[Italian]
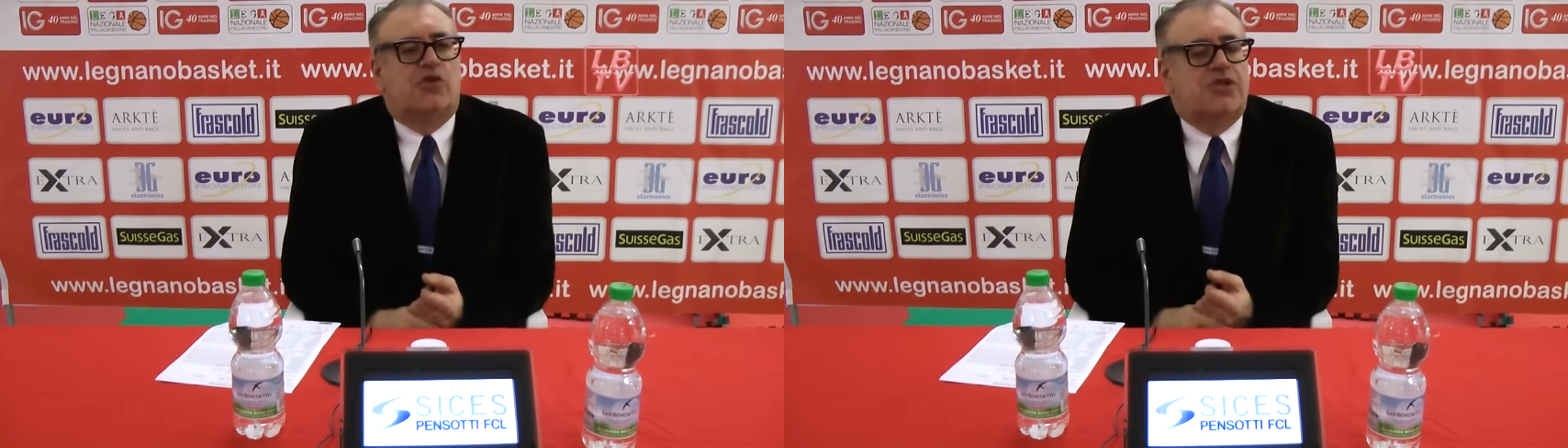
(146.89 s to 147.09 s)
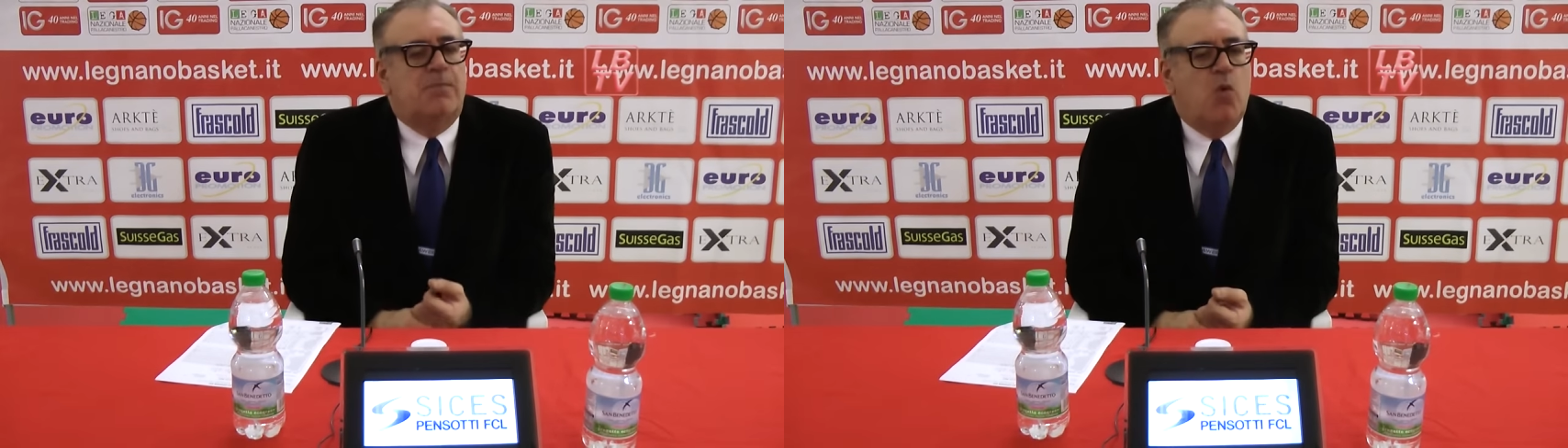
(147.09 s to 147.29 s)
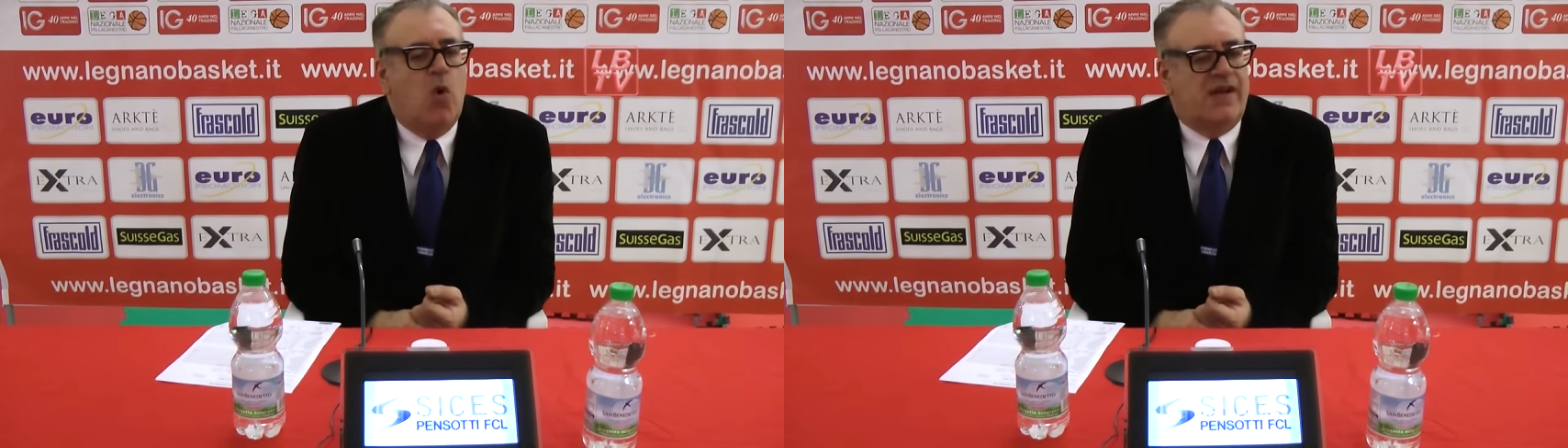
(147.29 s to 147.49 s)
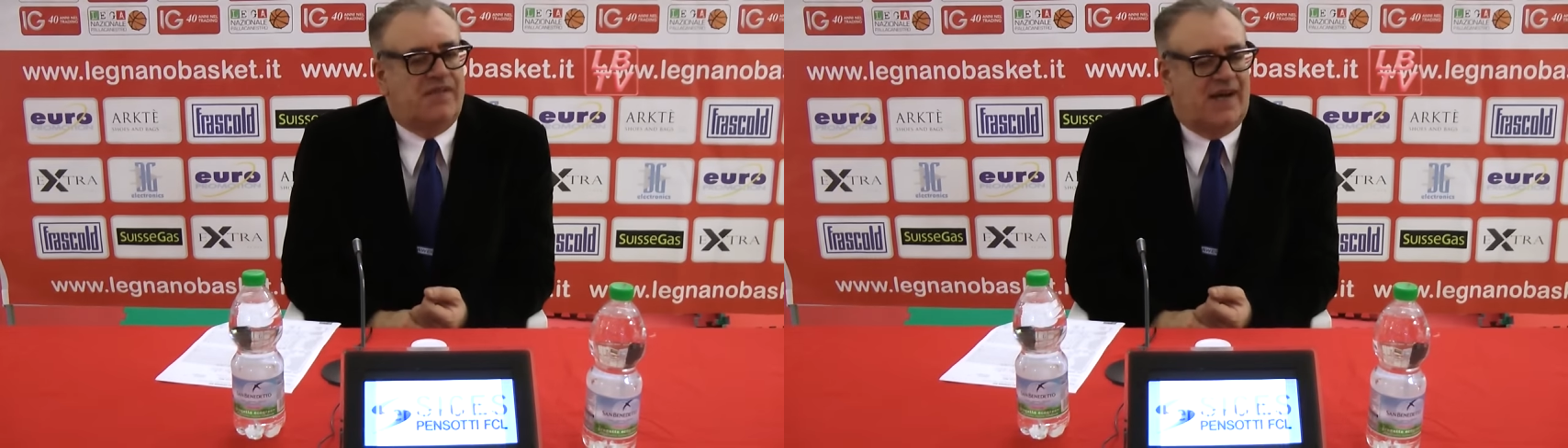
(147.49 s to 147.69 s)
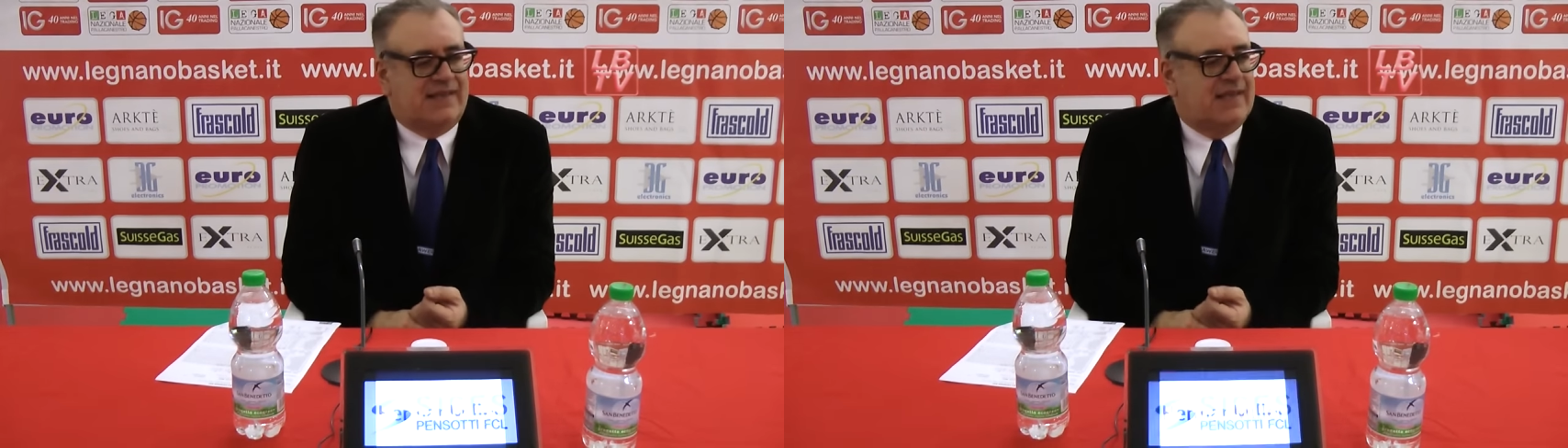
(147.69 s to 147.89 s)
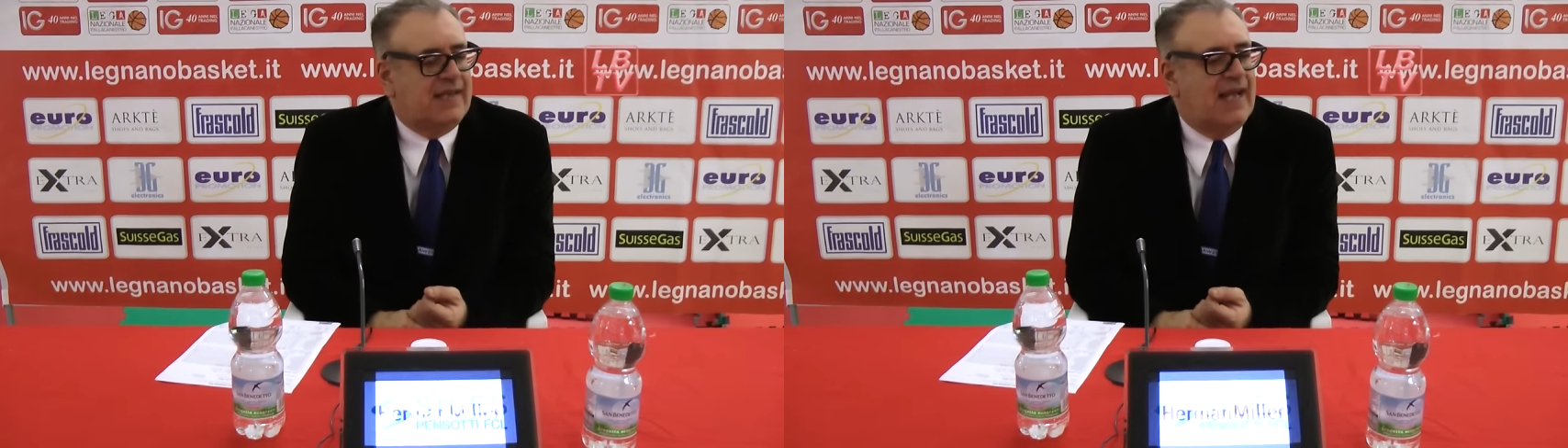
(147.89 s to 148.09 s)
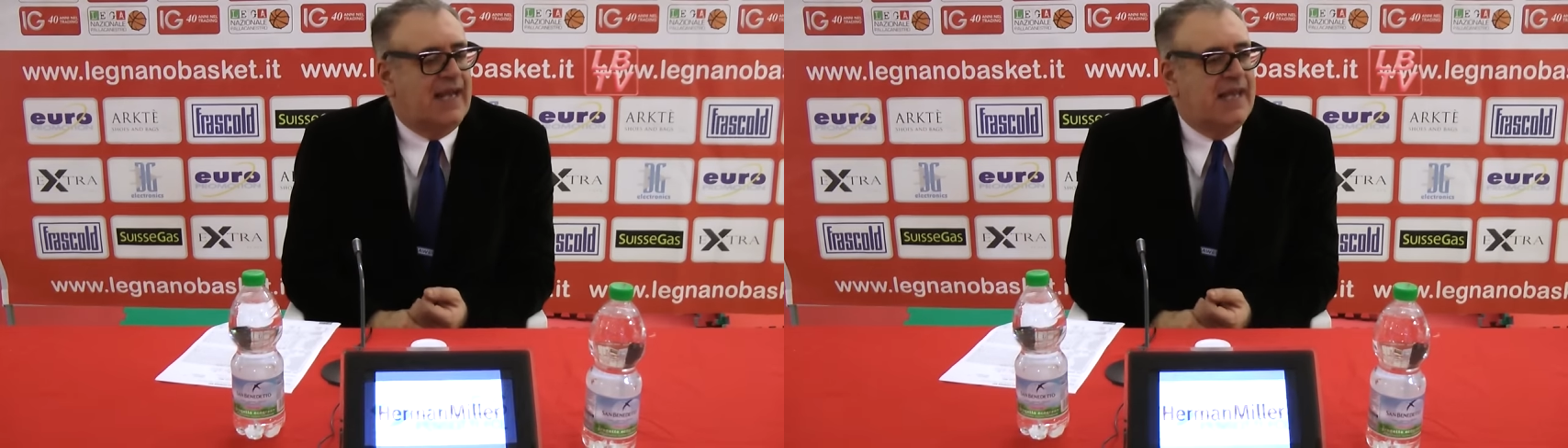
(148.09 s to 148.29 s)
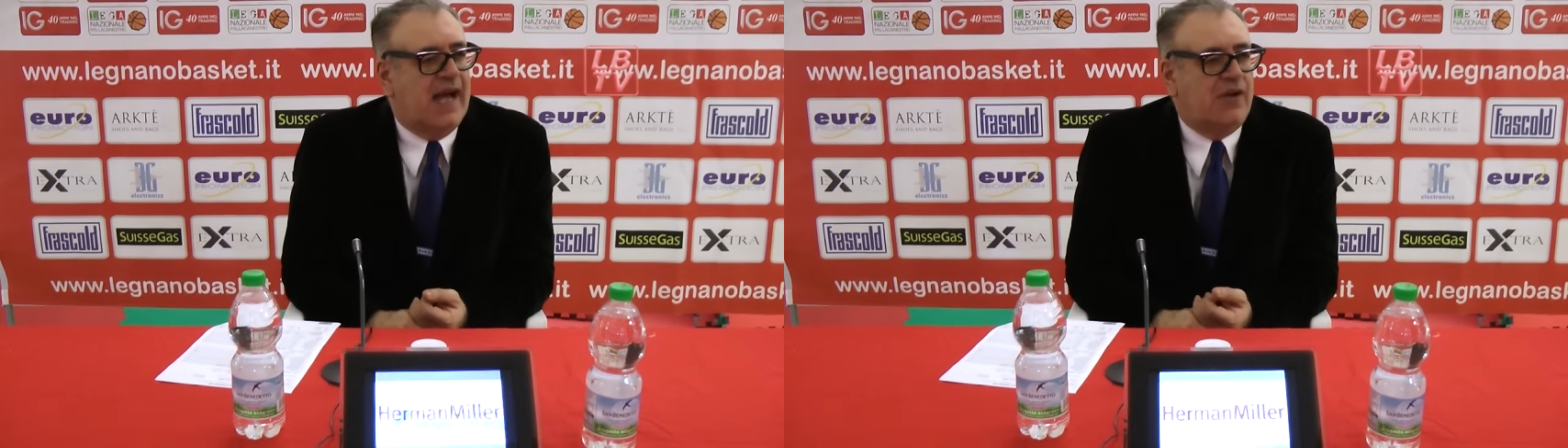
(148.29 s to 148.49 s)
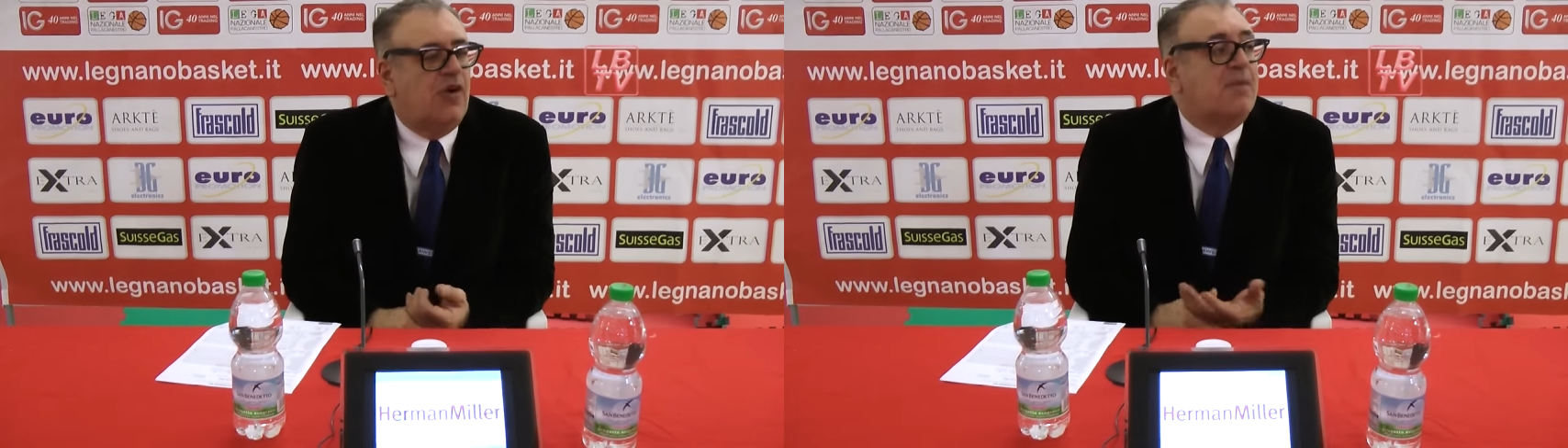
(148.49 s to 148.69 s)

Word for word: cose buone fatte da Legnano,